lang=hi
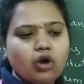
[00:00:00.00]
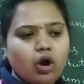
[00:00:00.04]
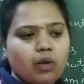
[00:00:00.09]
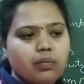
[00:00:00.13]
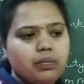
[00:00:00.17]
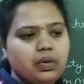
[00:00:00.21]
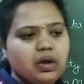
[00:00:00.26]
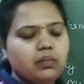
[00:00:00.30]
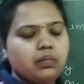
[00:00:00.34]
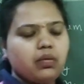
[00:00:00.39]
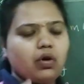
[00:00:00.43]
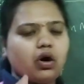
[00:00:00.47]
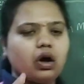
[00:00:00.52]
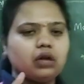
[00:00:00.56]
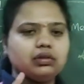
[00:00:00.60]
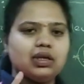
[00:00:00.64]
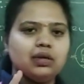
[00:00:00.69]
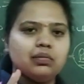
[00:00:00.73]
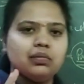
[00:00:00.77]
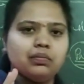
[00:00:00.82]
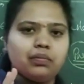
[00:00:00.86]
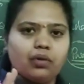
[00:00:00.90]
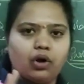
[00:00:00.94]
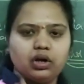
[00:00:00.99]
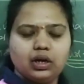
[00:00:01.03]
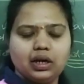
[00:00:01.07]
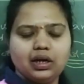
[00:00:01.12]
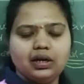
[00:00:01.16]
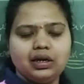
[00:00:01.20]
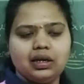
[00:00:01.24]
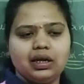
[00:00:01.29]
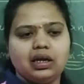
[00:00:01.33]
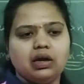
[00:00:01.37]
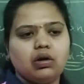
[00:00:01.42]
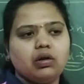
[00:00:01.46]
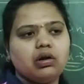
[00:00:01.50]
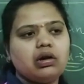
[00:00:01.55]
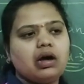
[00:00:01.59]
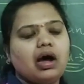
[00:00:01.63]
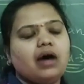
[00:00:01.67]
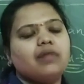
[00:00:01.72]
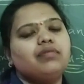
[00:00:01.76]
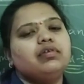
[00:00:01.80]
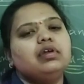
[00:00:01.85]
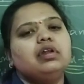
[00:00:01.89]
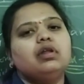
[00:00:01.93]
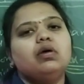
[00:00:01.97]
टॉपिक बहुत ही इंपॉर्टेंट है और
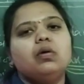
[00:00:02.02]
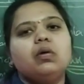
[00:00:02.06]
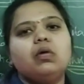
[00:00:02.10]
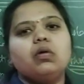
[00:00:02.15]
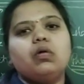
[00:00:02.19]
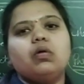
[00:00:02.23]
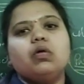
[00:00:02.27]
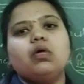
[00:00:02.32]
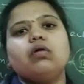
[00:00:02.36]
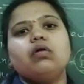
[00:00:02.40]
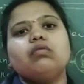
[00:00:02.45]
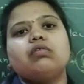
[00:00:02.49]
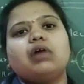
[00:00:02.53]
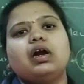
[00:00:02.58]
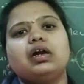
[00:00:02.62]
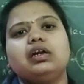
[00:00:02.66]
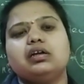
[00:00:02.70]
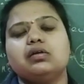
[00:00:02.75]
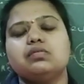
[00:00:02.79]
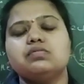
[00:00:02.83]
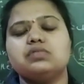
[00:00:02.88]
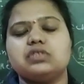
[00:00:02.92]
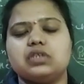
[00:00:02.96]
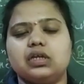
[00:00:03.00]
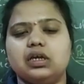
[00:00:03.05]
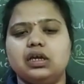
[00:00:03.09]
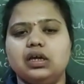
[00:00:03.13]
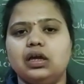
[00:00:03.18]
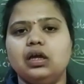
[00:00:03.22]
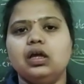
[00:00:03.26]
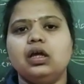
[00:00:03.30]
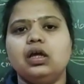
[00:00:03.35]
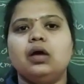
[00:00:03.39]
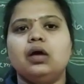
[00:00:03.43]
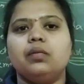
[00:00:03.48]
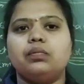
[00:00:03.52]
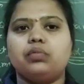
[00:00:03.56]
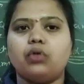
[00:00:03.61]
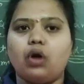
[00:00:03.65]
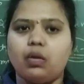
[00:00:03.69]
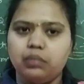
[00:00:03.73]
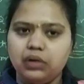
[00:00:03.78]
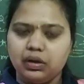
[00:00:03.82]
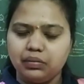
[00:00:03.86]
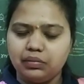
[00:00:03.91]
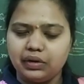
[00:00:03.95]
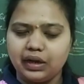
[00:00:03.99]
काफी लोगों को क्वांटम से
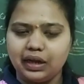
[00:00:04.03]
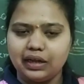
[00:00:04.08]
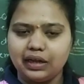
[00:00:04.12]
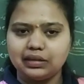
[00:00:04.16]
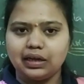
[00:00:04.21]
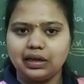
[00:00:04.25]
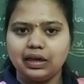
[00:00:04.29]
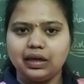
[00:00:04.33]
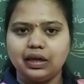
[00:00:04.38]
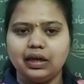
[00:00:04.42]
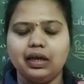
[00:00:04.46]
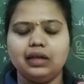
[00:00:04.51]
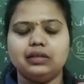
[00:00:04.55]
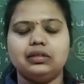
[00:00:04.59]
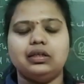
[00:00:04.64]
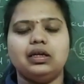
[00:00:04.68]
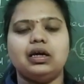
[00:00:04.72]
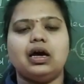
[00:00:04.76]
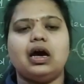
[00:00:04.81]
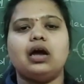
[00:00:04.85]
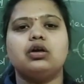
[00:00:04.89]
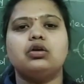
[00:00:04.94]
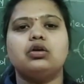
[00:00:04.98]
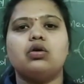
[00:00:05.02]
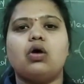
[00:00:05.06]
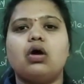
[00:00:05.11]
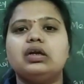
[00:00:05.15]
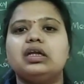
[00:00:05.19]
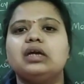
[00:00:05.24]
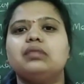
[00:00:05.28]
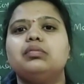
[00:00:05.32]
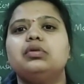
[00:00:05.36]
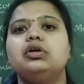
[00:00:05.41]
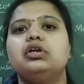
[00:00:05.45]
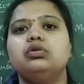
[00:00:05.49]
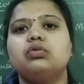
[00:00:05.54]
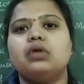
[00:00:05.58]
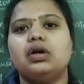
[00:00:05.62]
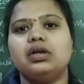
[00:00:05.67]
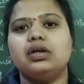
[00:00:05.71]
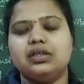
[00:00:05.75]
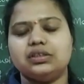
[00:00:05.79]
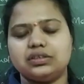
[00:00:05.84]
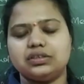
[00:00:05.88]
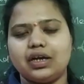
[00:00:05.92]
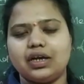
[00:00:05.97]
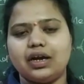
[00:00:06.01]
प्रॉब्लम रहता है दे आर नॉट एबल टू
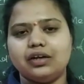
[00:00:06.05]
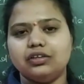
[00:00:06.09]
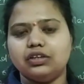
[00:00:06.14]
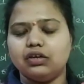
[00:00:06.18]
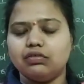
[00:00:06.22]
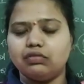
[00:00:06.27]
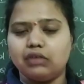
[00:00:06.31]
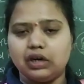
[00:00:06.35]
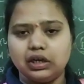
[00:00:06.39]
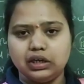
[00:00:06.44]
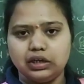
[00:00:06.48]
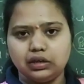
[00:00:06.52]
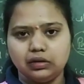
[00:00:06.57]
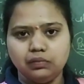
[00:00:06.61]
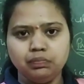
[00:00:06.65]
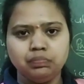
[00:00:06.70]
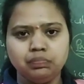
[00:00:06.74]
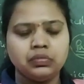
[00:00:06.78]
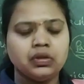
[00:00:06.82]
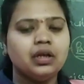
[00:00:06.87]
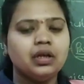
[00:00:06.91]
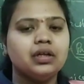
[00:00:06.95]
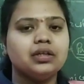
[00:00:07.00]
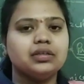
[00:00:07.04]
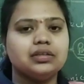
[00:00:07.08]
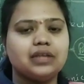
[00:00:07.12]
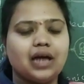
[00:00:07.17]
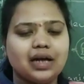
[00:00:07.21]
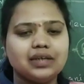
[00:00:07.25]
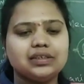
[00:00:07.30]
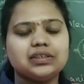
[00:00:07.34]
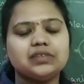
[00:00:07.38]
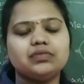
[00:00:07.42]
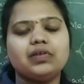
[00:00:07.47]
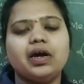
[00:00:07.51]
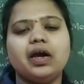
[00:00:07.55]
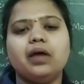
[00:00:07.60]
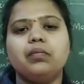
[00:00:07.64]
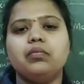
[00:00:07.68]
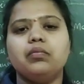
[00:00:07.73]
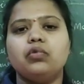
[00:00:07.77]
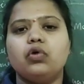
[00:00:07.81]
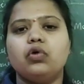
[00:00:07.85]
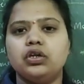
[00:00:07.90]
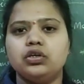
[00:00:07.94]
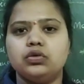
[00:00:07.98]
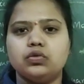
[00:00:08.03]
अंडरस्टैंड द क्वांटम दैट्स वाई एम
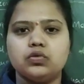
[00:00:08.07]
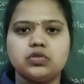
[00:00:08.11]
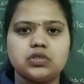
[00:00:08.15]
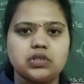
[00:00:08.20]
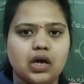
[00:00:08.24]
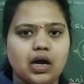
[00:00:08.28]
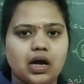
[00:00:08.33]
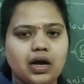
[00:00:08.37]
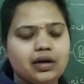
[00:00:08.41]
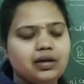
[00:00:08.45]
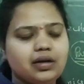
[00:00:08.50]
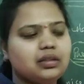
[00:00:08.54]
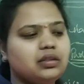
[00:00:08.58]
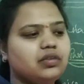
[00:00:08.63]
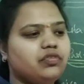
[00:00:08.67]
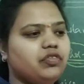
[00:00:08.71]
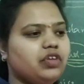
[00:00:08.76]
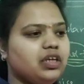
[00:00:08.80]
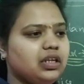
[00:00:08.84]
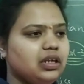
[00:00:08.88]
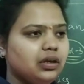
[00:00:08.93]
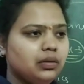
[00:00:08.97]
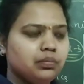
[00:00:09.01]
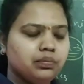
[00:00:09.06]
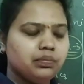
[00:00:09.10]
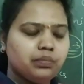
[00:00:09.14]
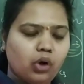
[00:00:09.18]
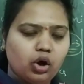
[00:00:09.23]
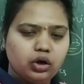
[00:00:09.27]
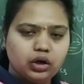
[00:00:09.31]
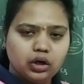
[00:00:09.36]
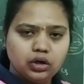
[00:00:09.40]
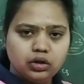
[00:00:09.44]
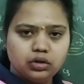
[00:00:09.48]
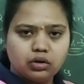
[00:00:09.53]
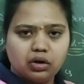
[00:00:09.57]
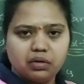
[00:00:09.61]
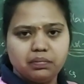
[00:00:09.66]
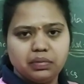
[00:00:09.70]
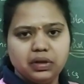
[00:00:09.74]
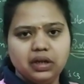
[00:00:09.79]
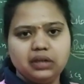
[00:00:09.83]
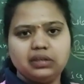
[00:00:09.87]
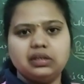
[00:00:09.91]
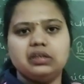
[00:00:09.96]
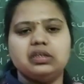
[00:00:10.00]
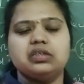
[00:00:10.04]
गोइंग टू स्टार्ट द वेरी इंपॉर्टेंट
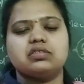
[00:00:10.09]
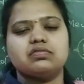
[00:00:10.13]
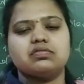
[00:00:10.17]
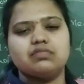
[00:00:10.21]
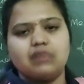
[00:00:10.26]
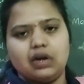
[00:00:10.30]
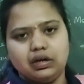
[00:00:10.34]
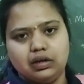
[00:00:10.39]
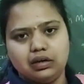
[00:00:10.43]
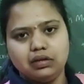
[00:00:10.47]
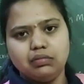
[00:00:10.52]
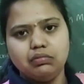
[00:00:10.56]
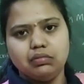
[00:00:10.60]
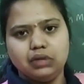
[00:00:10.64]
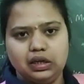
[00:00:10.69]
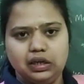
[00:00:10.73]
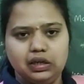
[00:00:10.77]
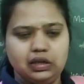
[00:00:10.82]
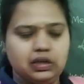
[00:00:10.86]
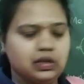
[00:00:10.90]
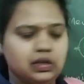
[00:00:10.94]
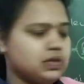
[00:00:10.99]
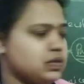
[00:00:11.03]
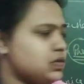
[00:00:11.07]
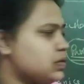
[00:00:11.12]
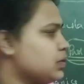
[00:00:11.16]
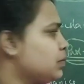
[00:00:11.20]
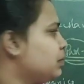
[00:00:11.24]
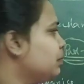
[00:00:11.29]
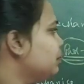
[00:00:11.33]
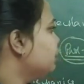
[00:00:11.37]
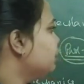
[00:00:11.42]
टॉपिक इट इज क्वांटम मैकेनिक्स